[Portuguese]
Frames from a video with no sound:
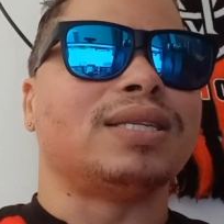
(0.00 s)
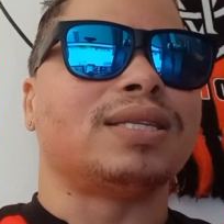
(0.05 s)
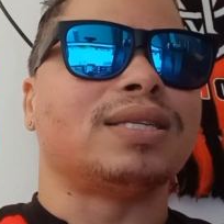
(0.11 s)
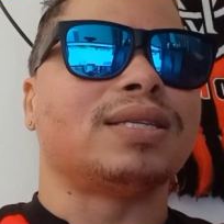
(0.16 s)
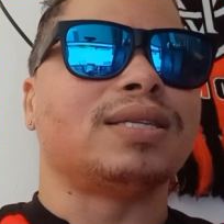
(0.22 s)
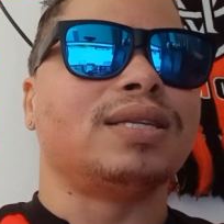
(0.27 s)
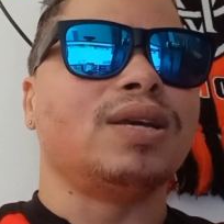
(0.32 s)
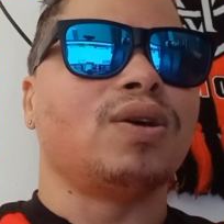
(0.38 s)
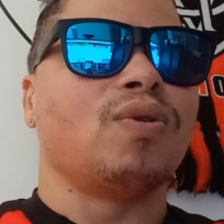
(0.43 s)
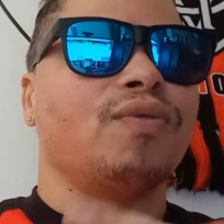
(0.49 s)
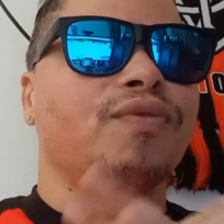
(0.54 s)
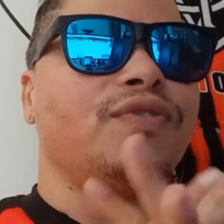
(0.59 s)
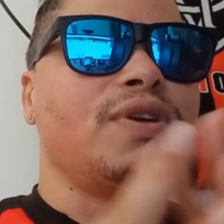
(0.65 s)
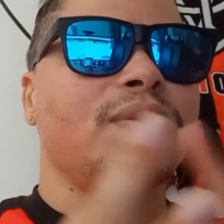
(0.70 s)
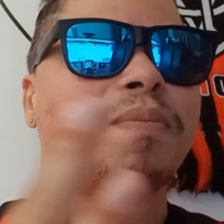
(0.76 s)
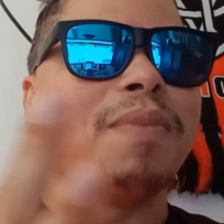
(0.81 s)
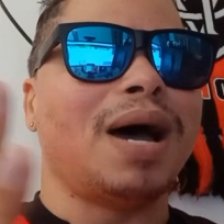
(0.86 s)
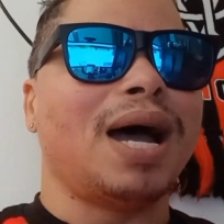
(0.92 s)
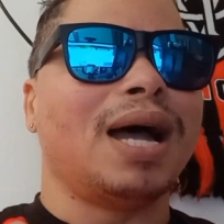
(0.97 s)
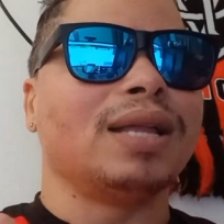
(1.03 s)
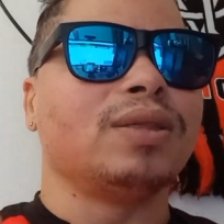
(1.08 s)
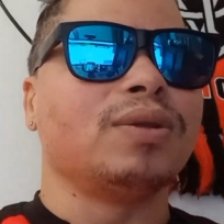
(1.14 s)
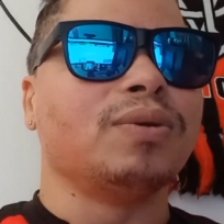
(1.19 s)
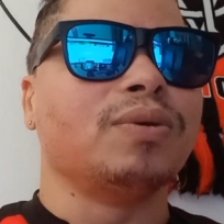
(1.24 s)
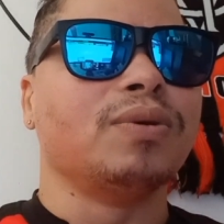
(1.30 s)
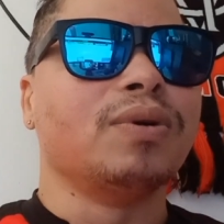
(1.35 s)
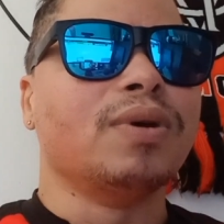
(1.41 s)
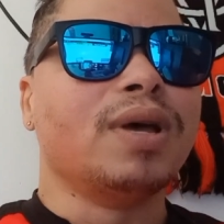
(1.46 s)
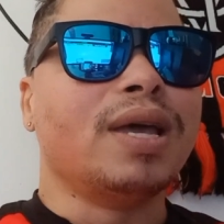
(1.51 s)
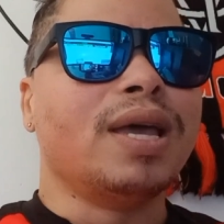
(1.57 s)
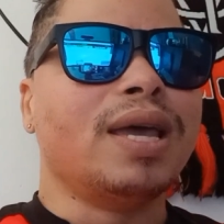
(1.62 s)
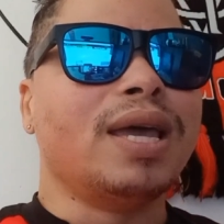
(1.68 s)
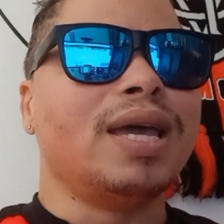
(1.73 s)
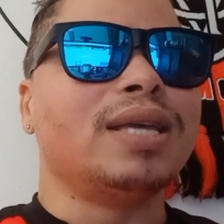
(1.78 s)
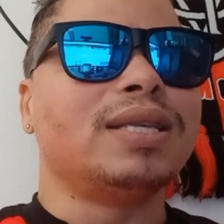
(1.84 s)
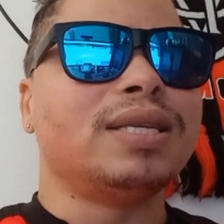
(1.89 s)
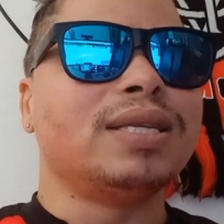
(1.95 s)
Se confirmado,
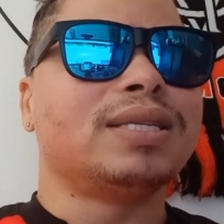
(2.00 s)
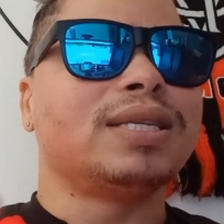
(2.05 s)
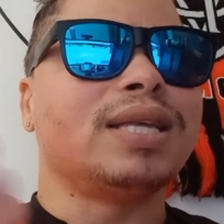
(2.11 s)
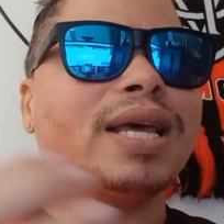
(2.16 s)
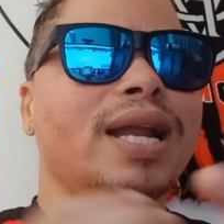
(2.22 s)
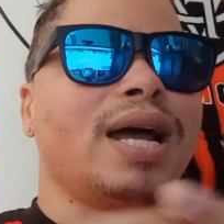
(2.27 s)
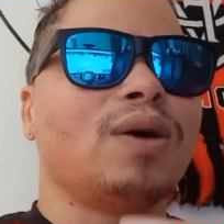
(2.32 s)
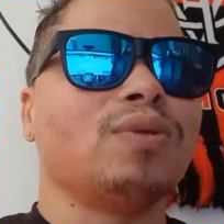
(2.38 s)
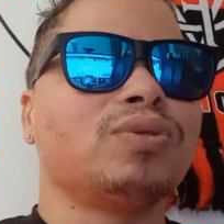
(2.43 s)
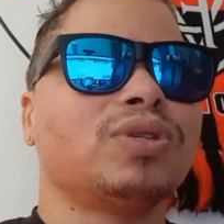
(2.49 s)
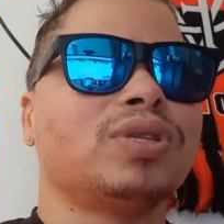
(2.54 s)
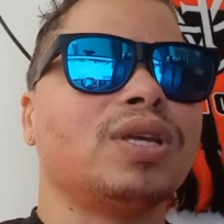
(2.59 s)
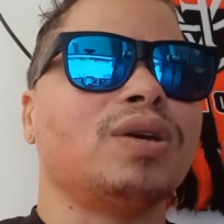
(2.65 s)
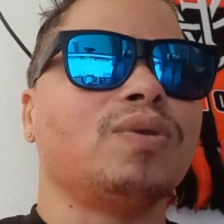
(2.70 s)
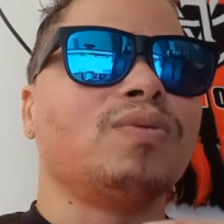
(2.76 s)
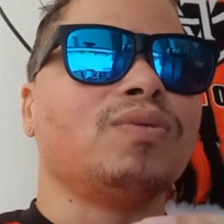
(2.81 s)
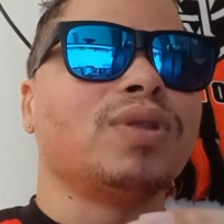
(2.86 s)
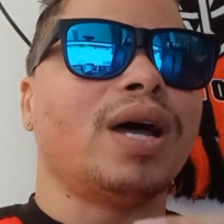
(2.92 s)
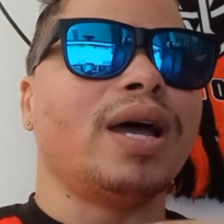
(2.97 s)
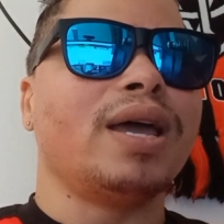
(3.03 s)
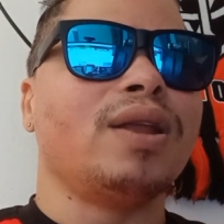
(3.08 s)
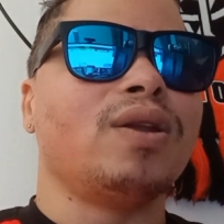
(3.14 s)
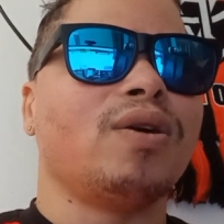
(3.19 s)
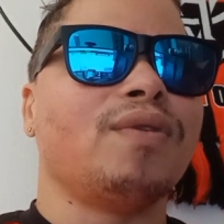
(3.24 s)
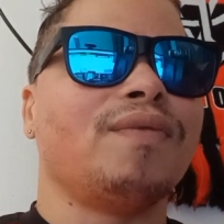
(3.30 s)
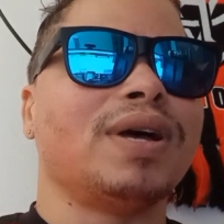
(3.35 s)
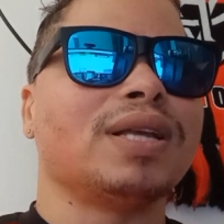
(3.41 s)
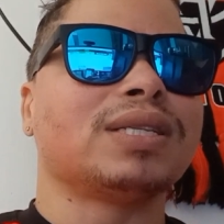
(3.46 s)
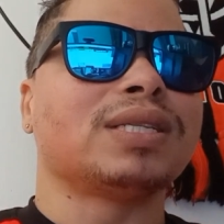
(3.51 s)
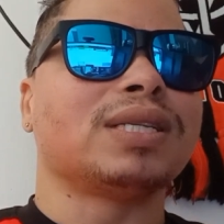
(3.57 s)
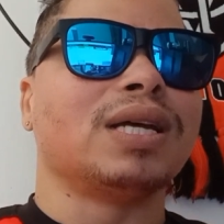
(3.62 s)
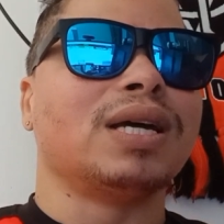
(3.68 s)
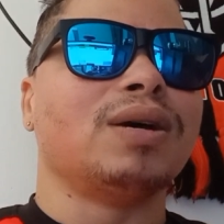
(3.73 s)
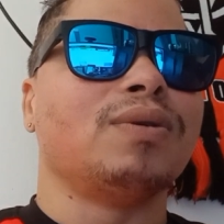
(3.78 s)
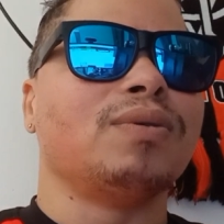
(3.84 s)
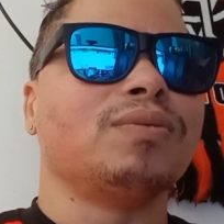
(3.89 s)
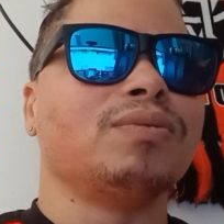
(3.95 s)
esse será o a
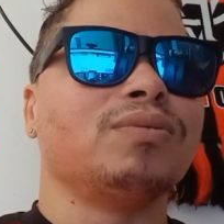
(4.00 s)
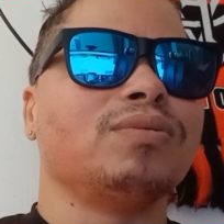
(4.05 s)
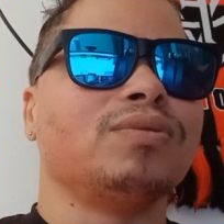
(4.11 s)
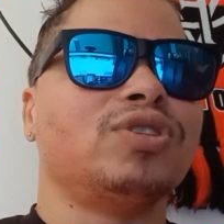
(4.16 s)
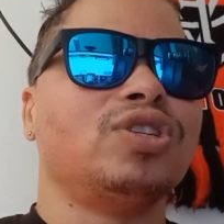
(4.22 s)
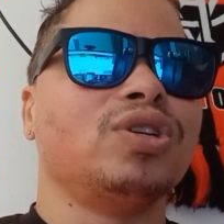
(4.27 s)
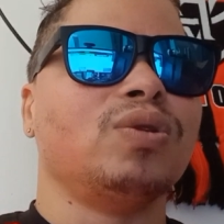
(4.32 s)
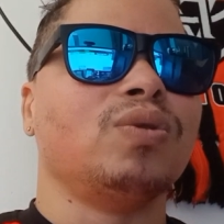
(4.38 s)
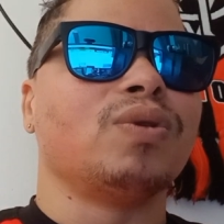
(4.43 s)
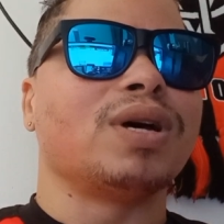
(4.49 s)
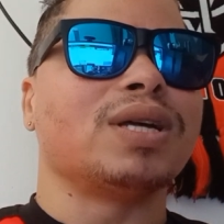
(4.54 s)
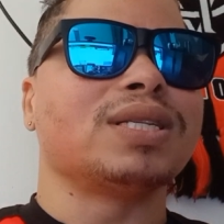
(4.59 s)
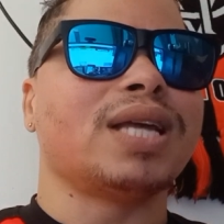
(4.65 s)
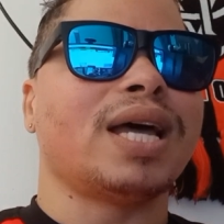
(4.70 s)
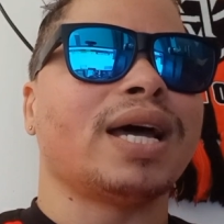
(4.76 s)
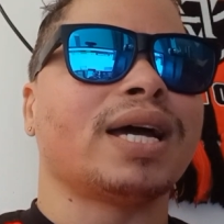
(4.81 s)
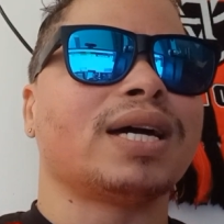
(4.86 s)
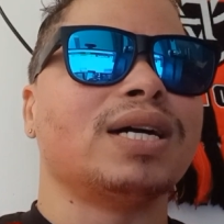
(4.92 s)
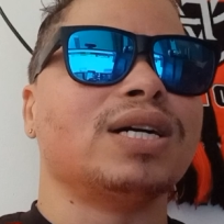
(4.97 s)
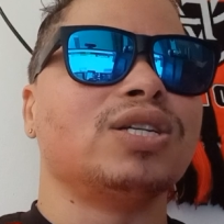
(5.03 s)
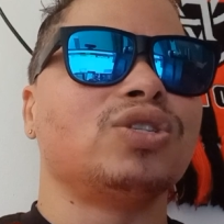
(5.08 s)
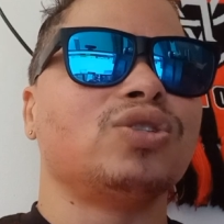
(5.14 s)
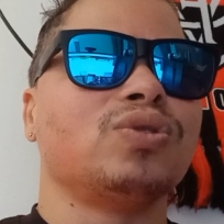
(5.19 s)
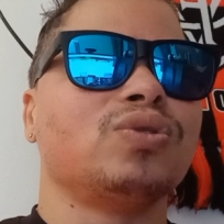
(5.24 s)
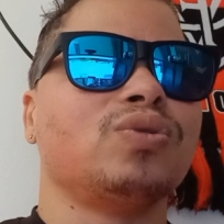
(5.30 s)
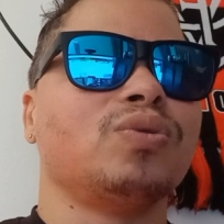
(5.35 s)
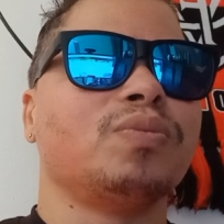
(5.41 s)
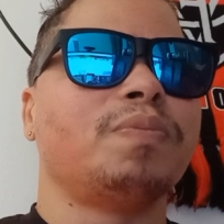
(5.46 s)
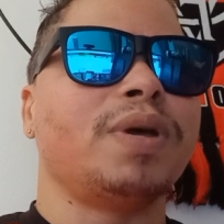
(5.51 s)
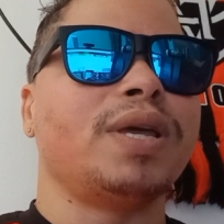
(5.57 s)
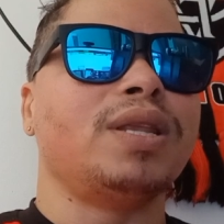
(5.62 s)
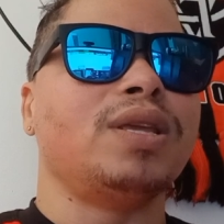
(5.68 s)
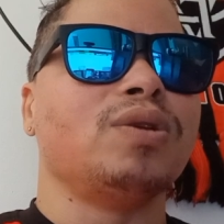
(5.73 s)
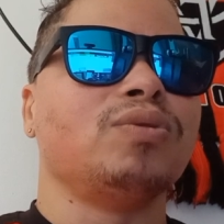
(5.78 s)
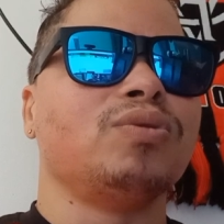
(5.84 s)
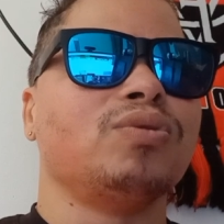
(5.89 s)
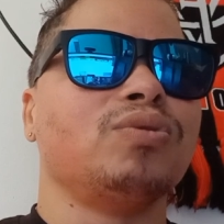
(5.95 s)
renovação de Lucas Arcanjo no
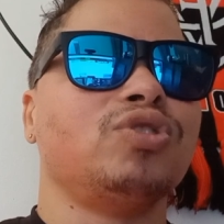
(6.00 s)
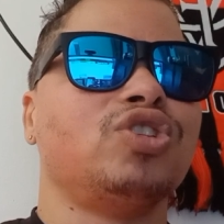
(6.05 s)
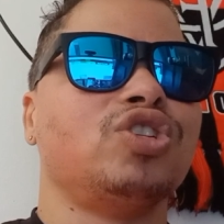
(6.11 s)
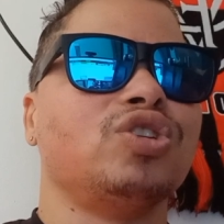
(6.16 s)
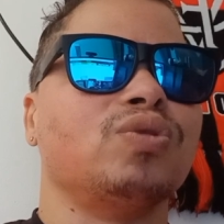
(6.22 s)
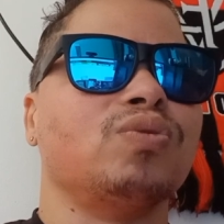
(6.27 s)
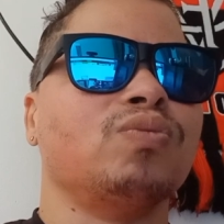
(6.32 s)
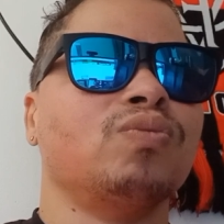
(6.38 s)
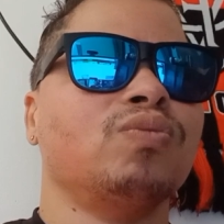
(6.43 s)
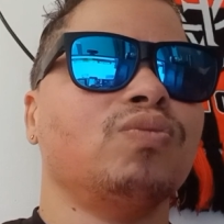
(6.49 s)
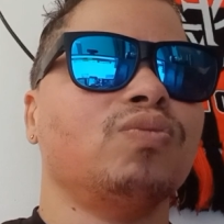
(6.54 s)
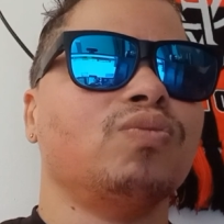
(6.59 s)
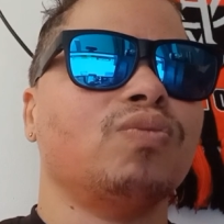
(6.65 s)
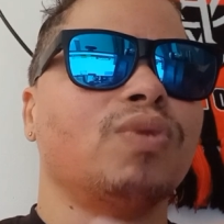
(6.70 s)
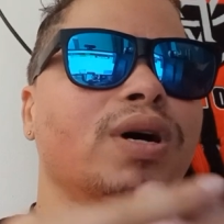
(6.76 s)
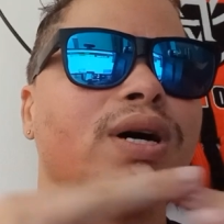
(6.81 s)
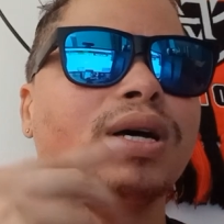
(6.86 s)
período de um